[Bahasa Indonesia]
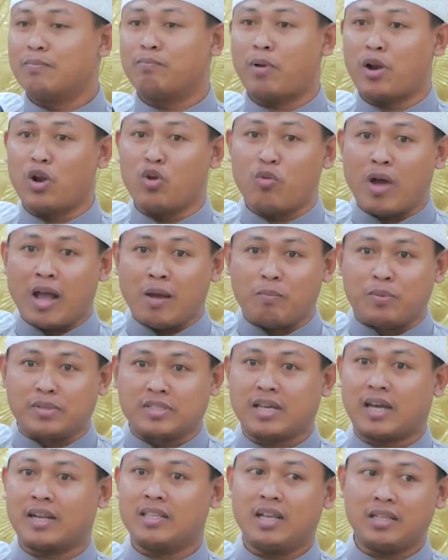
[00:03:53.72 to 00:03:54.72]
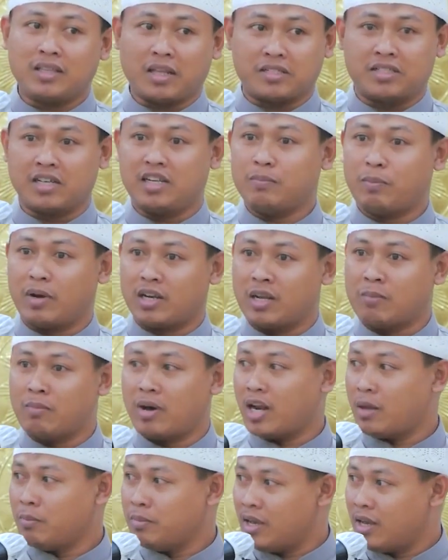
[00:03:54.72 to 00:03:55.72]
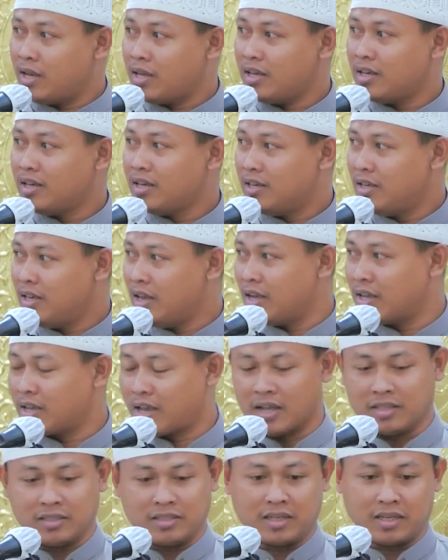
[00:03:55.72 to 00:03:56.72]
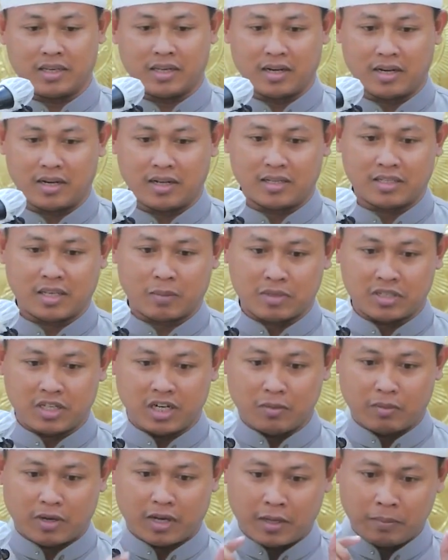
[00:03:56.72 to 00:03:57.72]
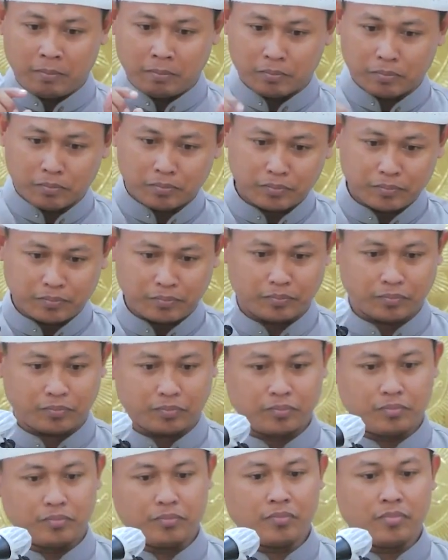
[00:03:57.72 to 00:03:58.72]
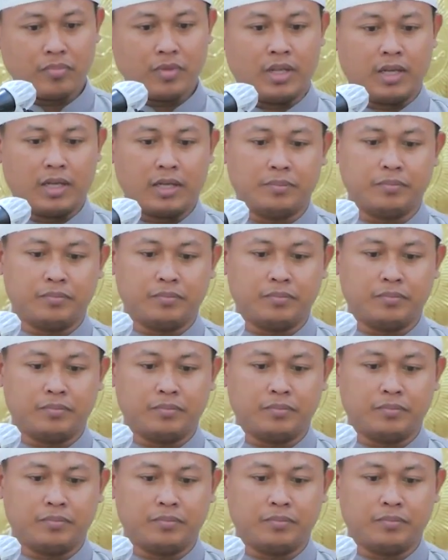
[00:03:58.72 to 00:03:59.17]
peluang besarnya terjadi pada malam yang yang ganjil. Sampai sini paham? Ya.